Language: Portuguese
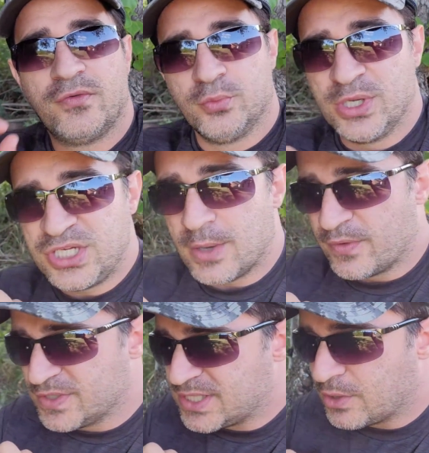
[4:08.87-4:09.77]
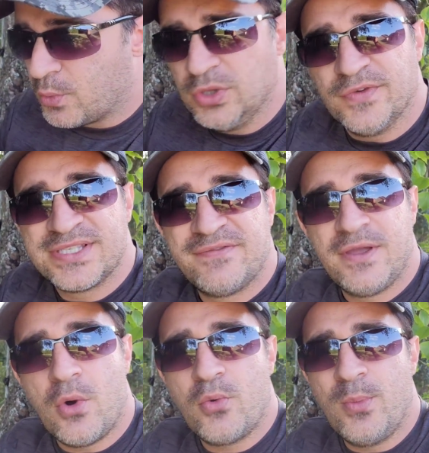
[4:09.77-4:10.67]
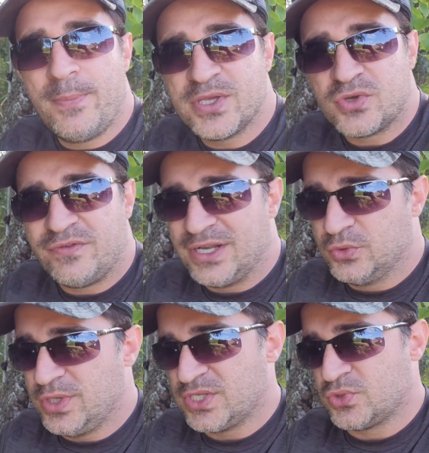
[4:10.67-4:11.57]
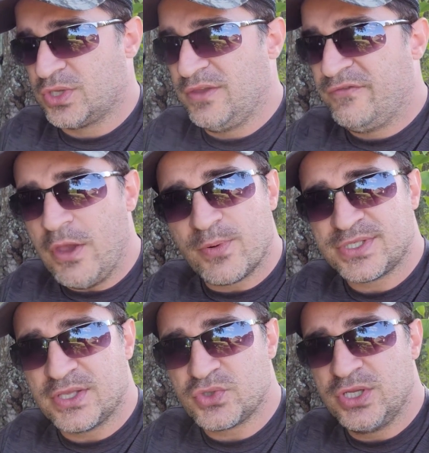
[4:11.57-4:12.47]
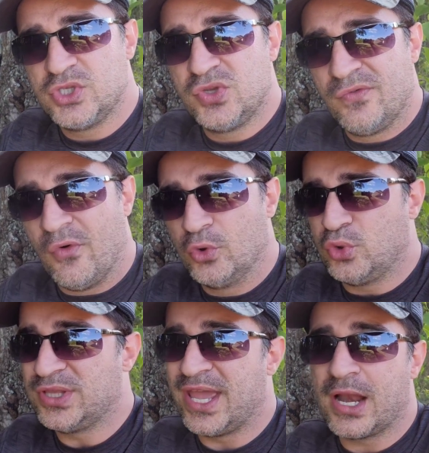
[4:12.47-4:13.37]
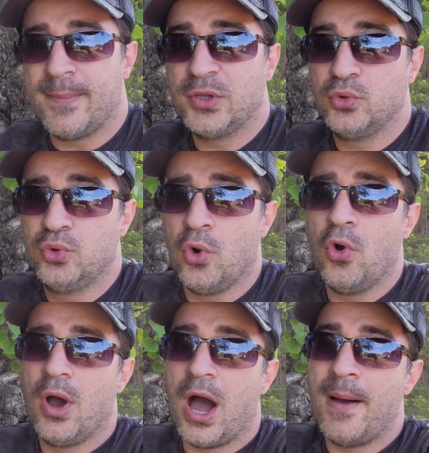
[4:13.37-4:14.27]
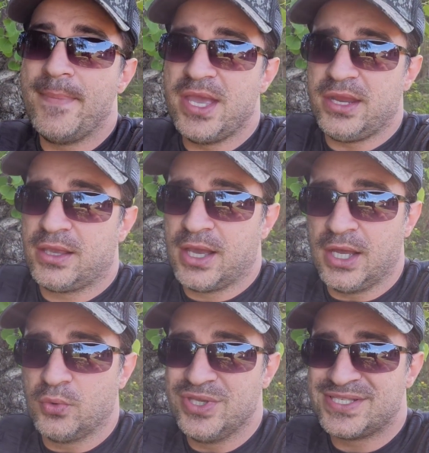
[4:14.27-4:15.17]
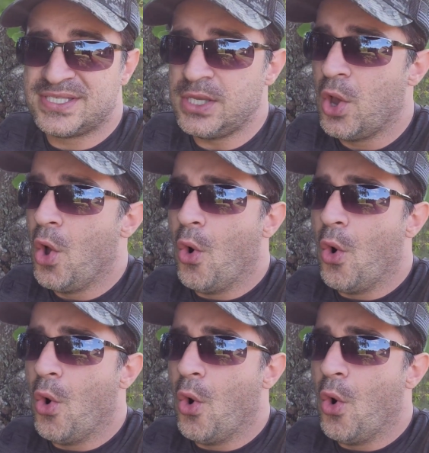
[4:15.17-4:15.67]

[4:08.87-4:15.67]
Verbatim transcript: uma dica para você: quando você vê alguma pessoa falando isso, que veio para os Estados Unidos e voltou e está reclamando do americano em si,